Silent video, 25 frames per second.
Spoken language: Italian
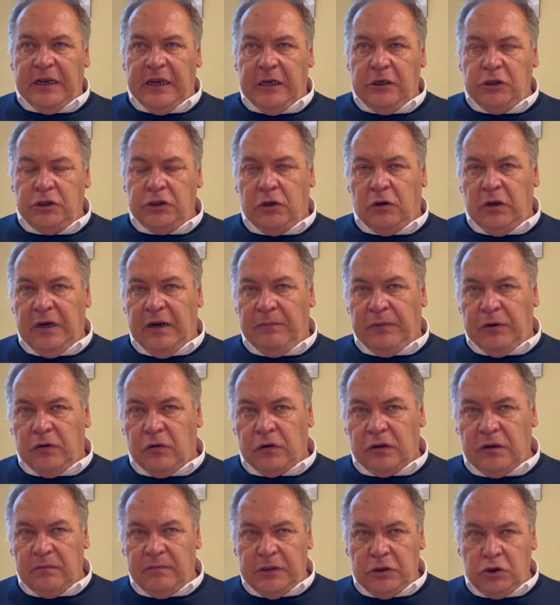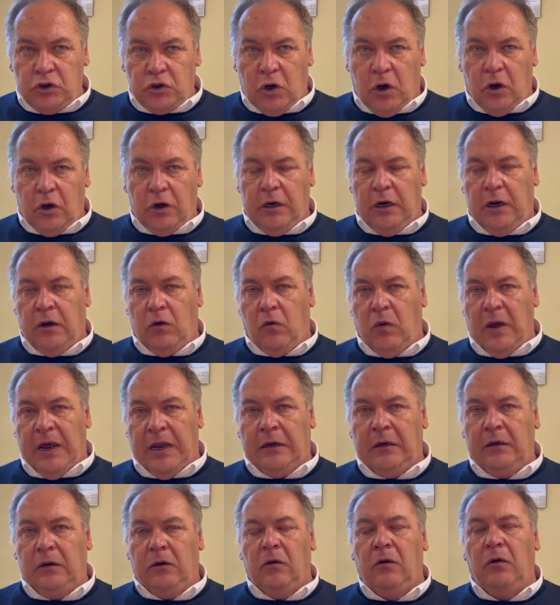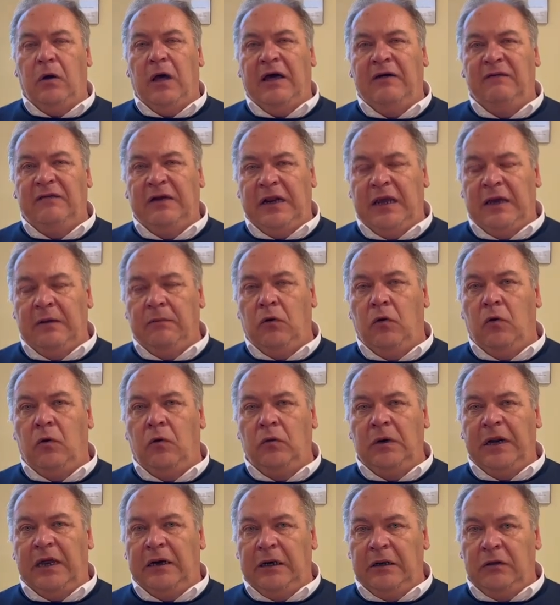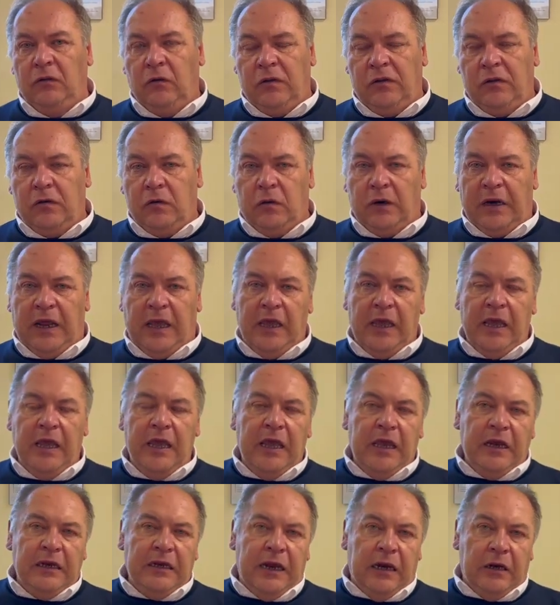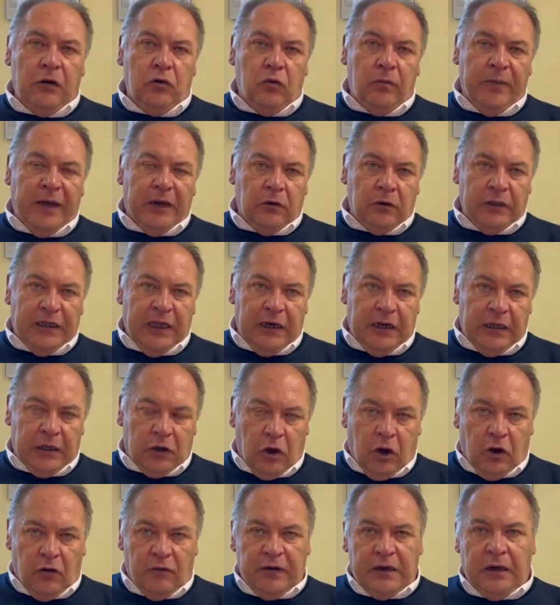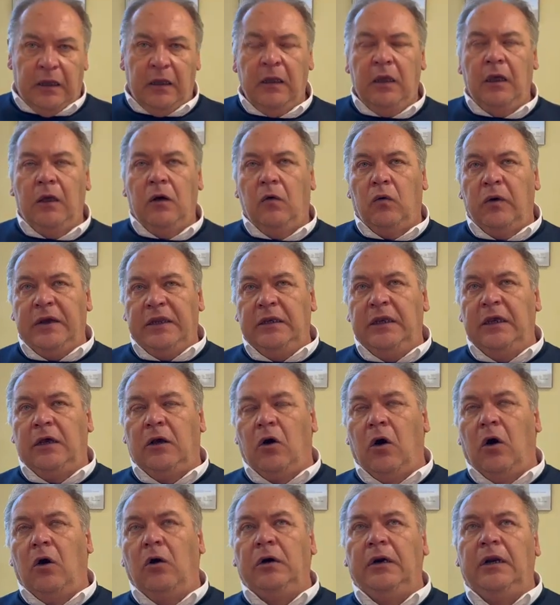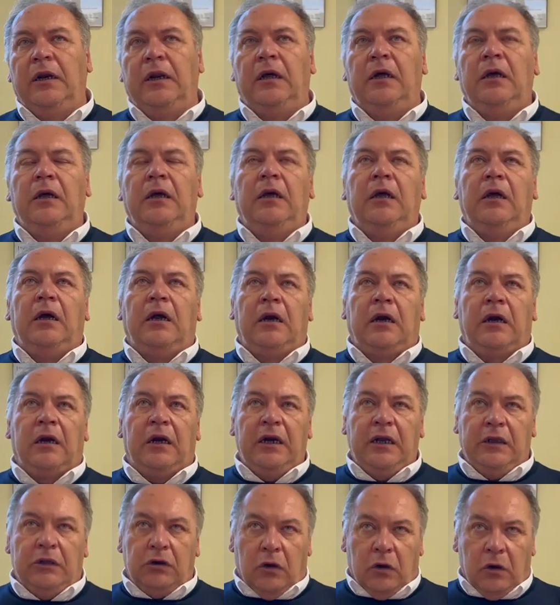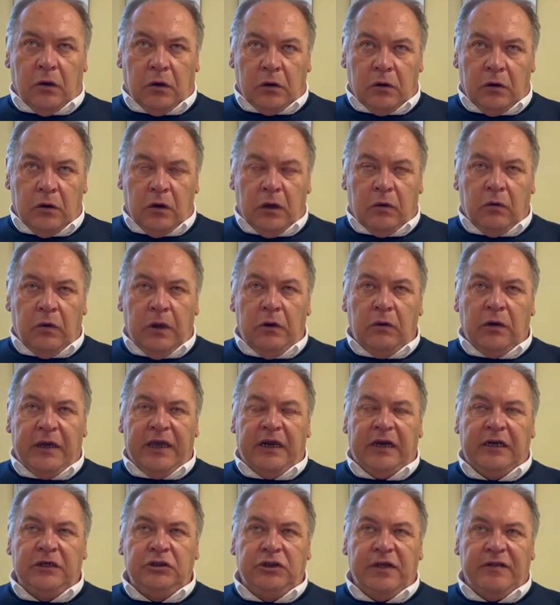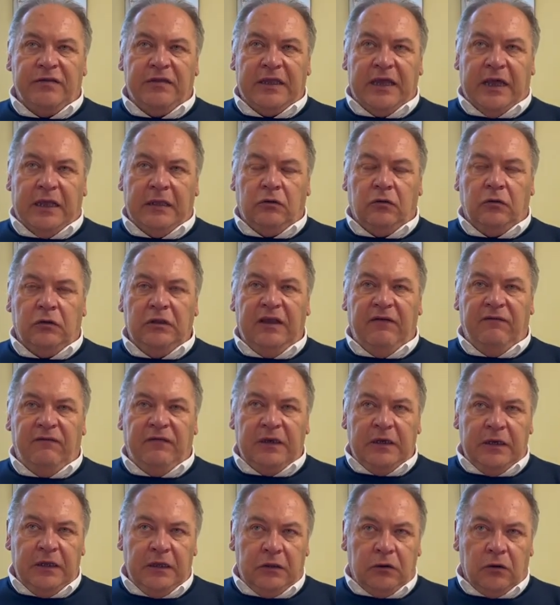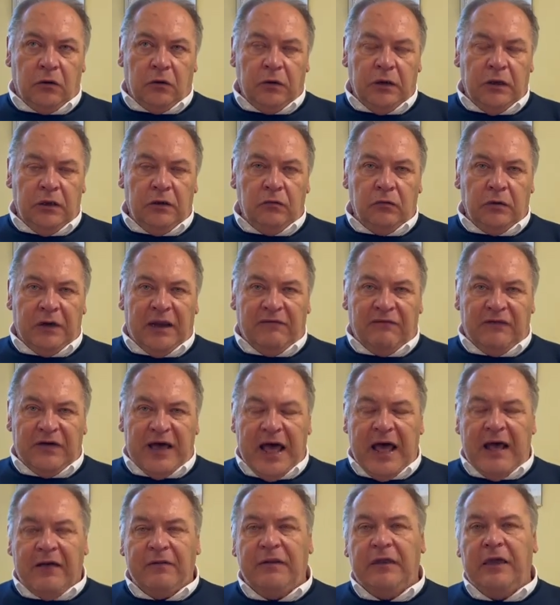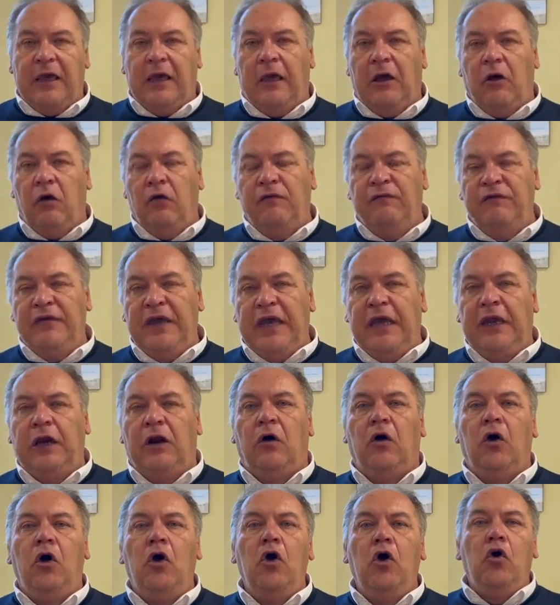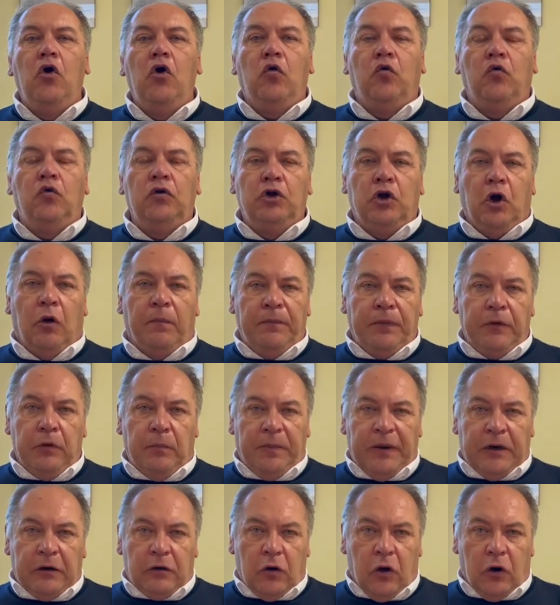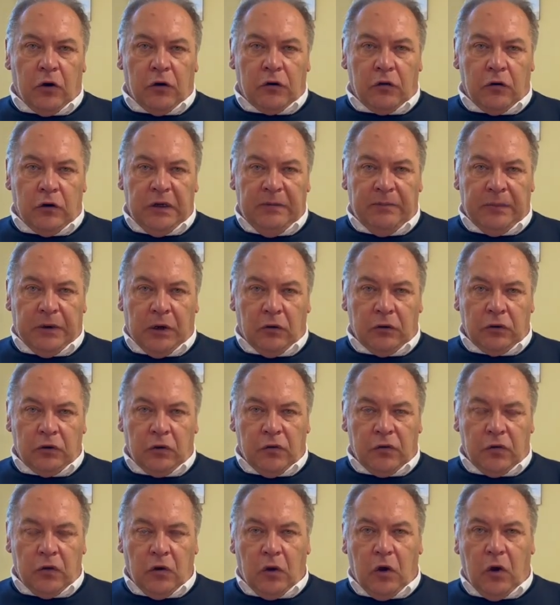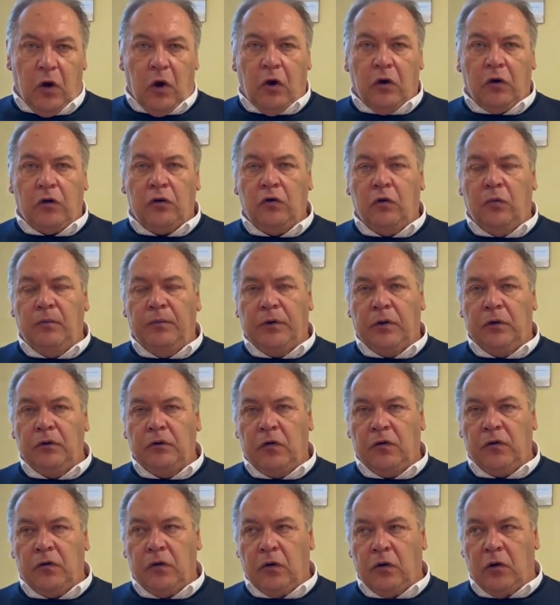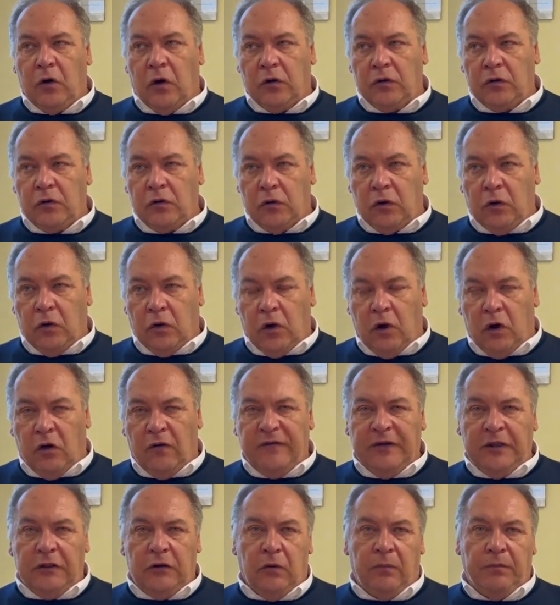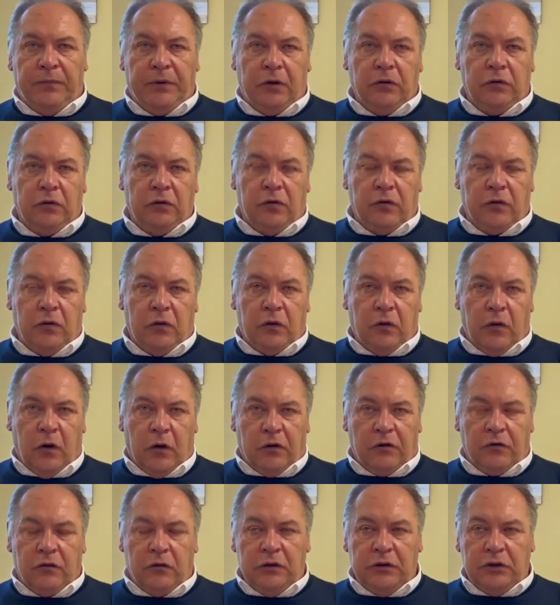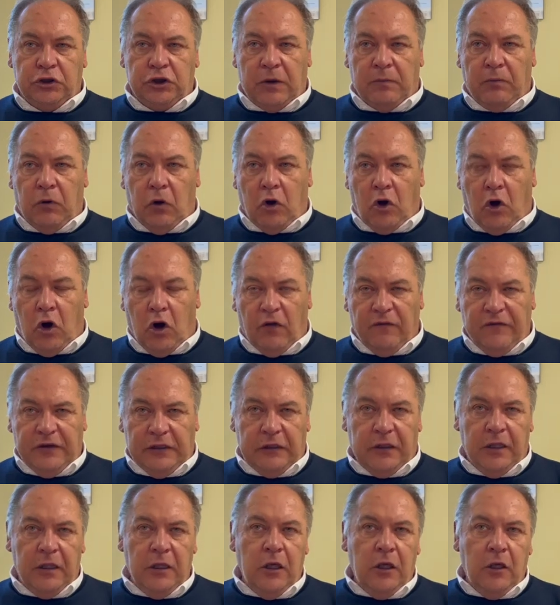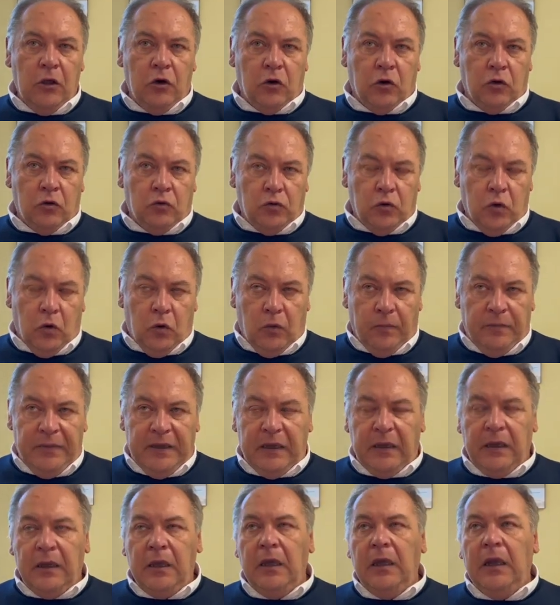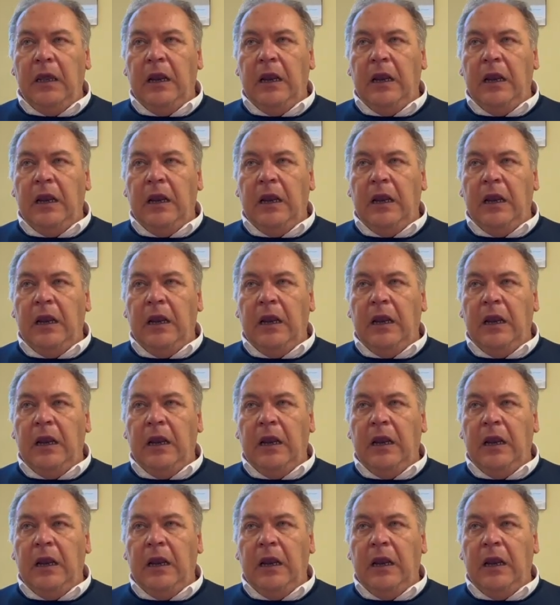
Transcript: nel giro dei prossimi giorni quando avremo una riduzione del numero dei ricoveri, quindi con ritorno a quello che era già stato definito in una fase, ovvero un doppio percorso di pronto soccorso, un pronto soccorso no covid un pronto soccorso diciamo covid con un OBI,